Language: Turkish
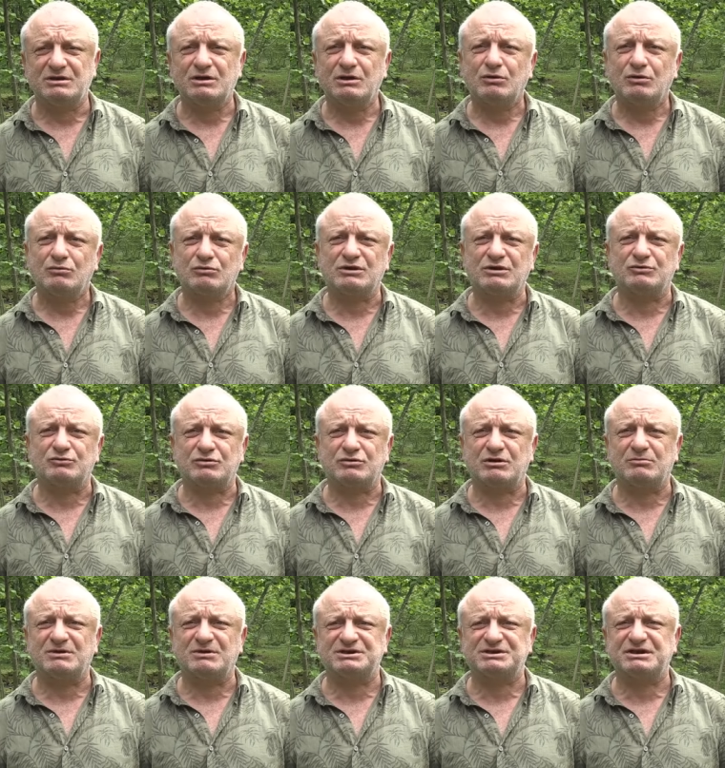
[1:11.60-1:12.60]
Oradan
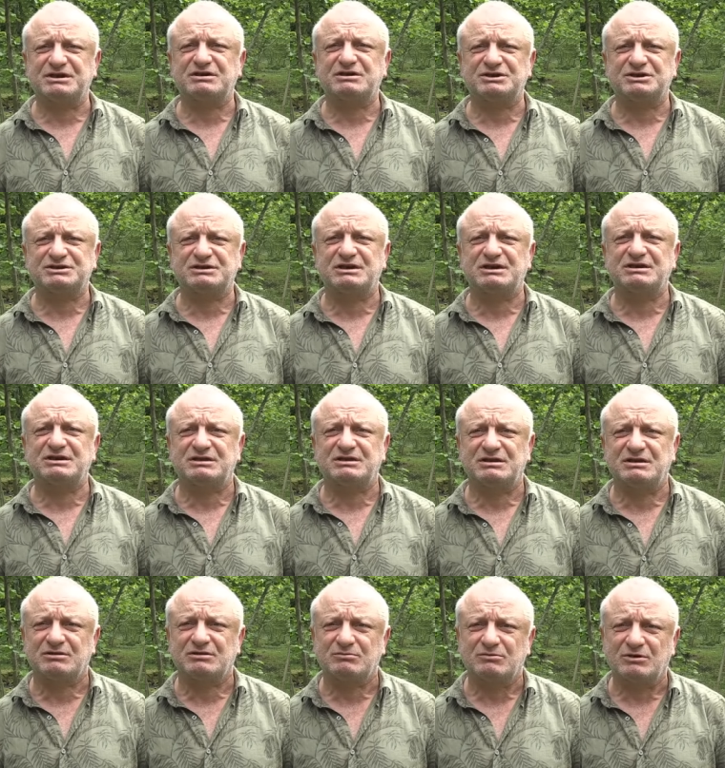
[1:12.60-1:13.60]
yukarı bahçeye kaçtılar
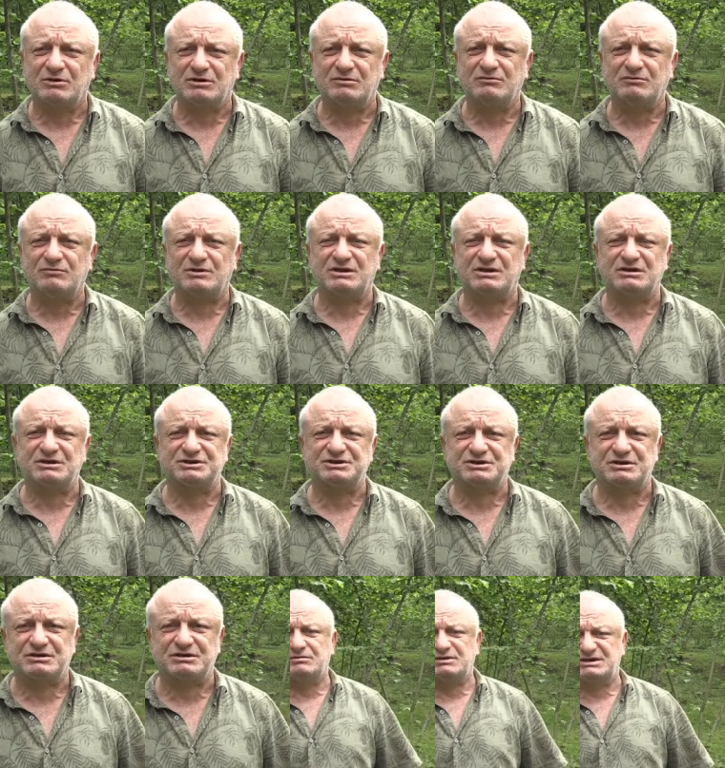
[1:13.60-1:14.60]
gittiler bu
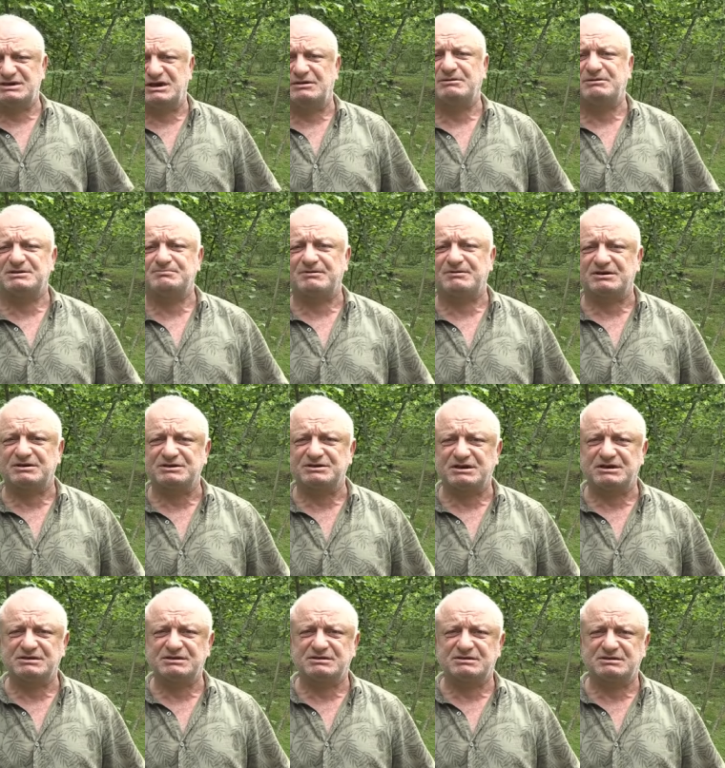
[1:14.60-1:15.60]
vatandaşlar. Serbest
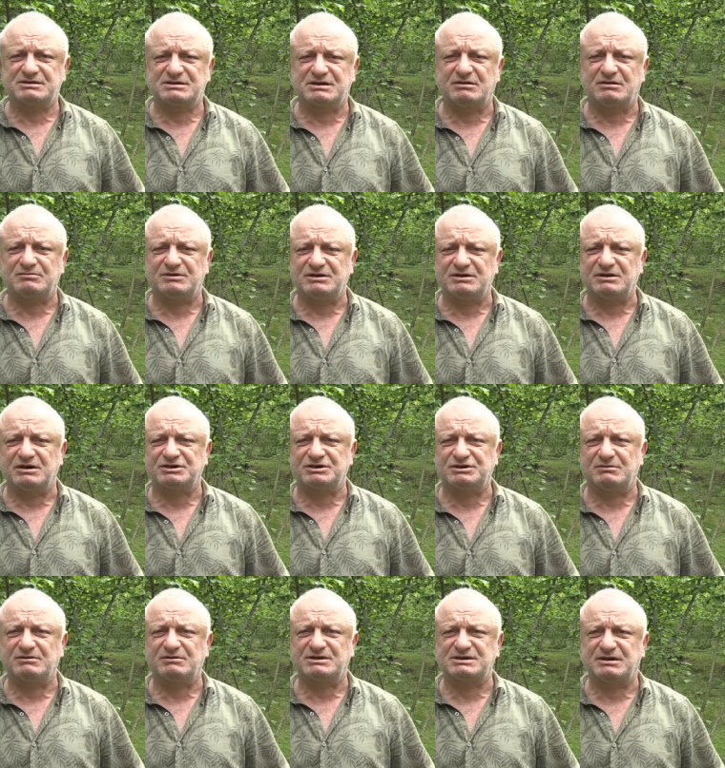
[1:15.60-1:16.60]
bırakacağız sabret
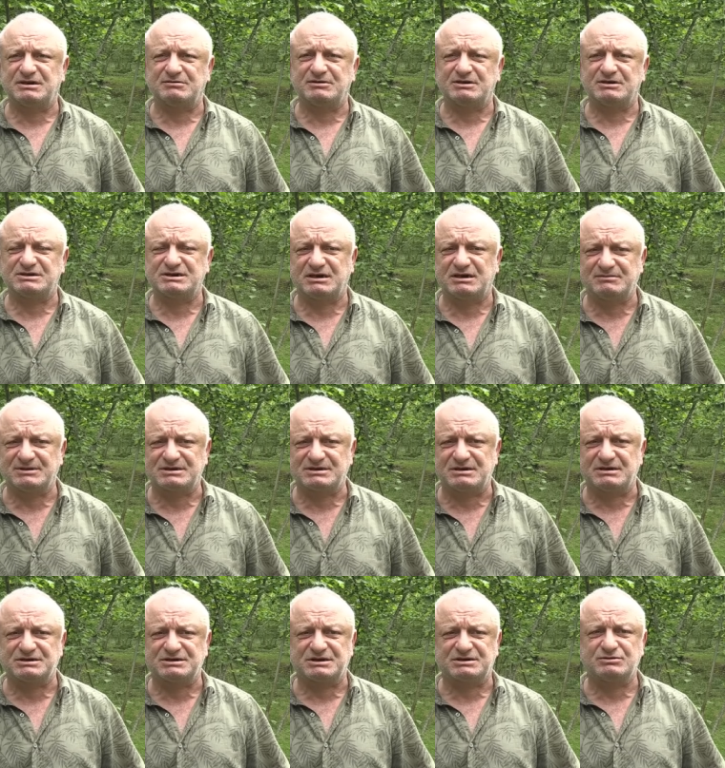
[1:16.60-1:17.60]
akşama serbest
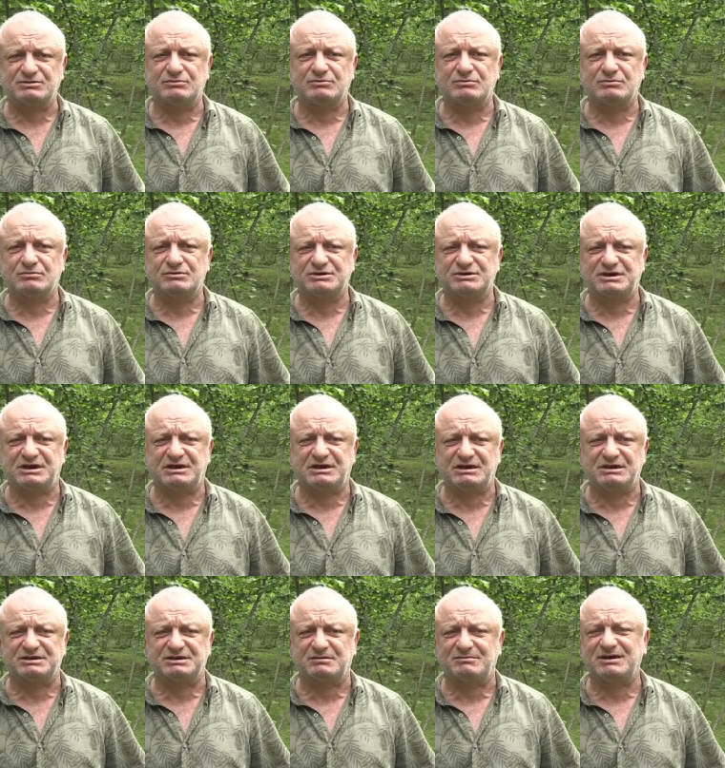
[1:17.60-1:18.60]
kalacaksın. O
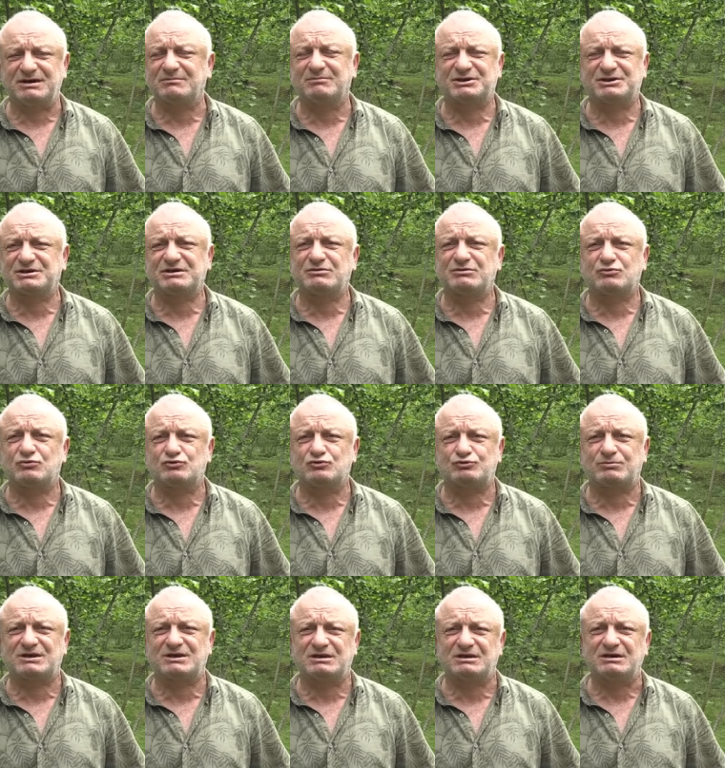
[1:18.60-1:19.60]
şekilde şey yaptılar. Başka da
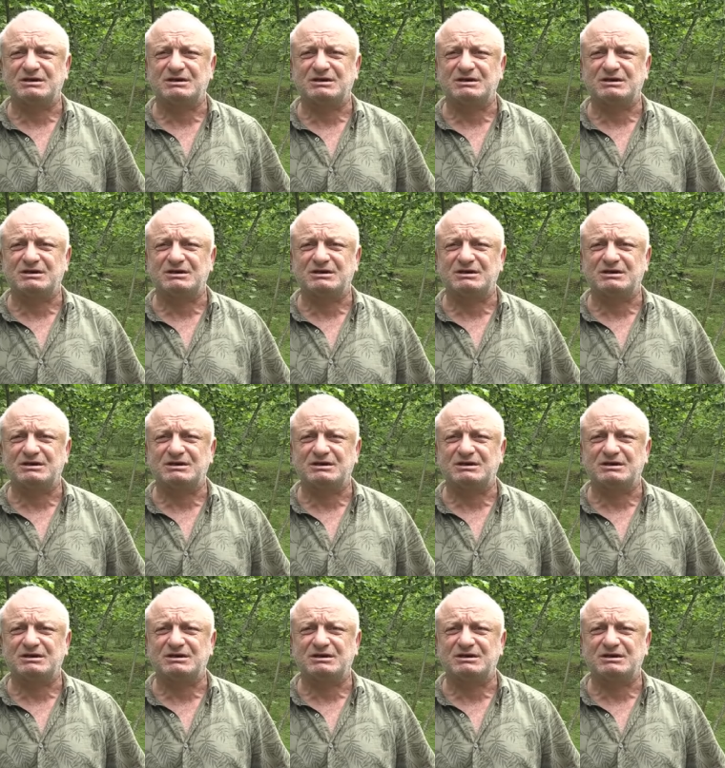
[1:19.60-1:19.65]
konuşmadılar.